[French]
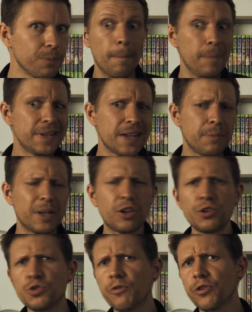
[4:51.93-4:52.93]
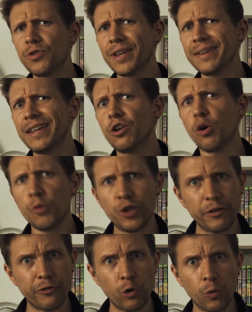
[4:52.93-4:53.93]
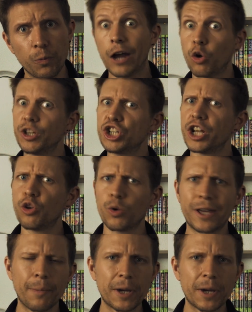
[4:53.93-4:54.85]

Mais cette méthode souffre d'un énorme défaut. Alors déjà dans le cas